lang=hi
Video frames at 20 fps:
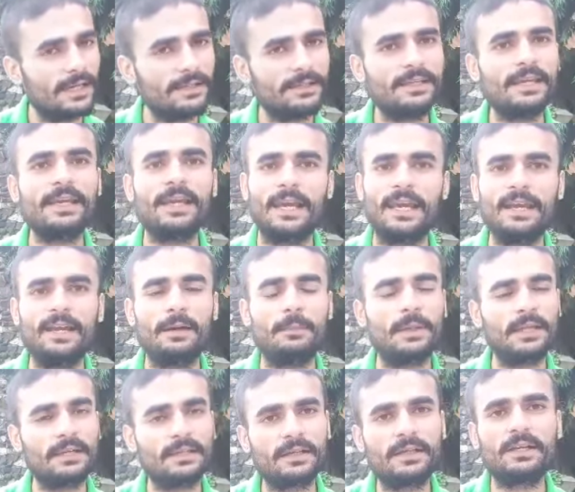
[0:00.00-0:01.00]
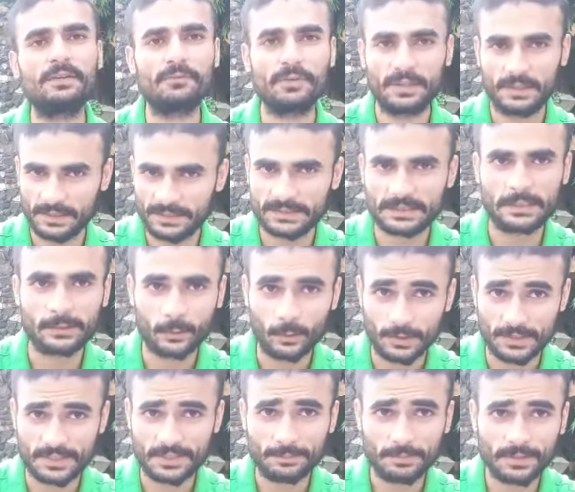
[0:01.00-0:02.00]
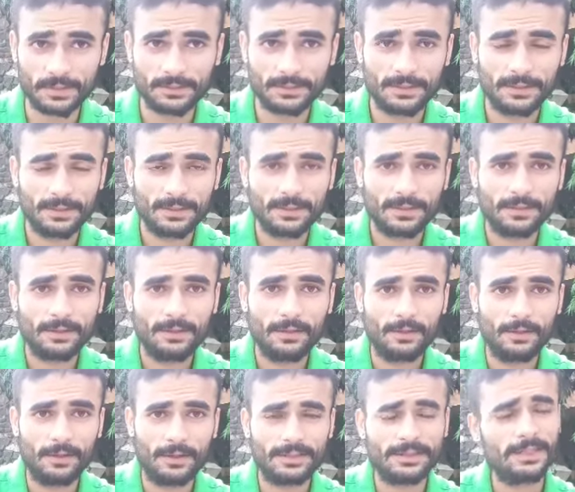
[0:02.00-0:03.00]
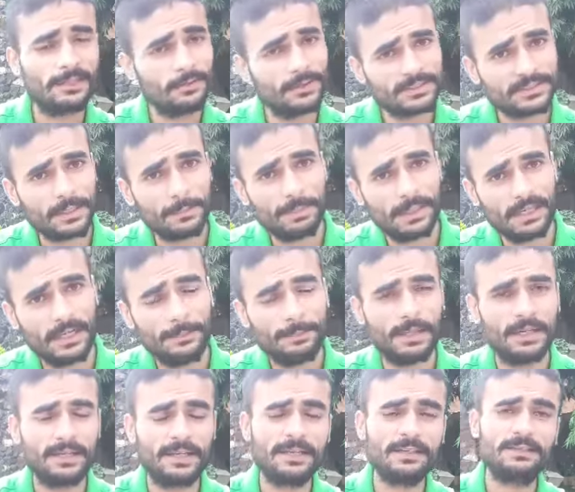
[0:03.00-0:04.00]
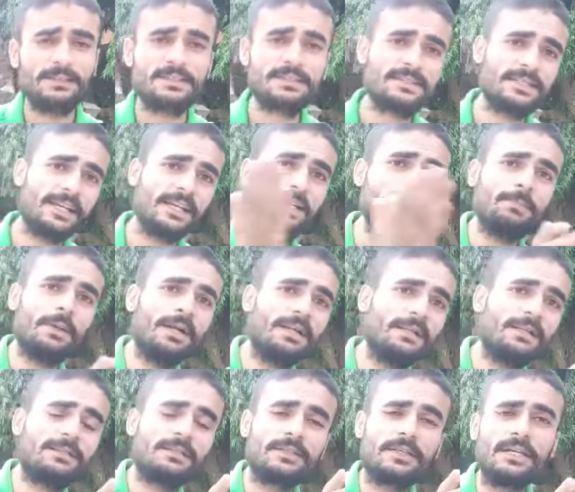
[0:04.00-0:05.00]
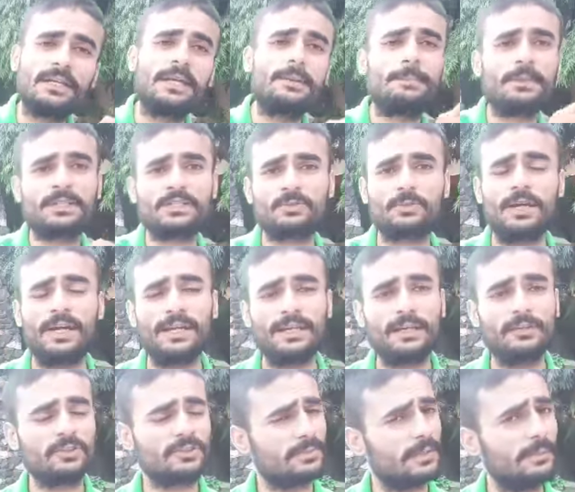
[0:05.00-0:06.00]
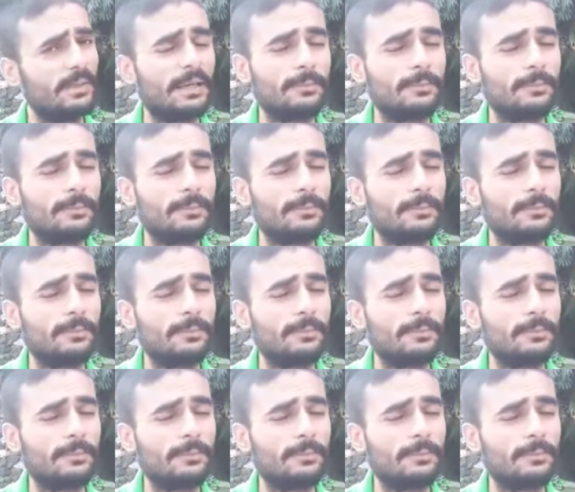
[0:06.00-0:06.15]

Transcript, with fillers: यार ये है हमारा ग्रीन फिटनेस का कॉन्सेप्ट और ये तो इसका पहला पार्ट है सेकंड पार्ट कल या परसों आएगा उसमें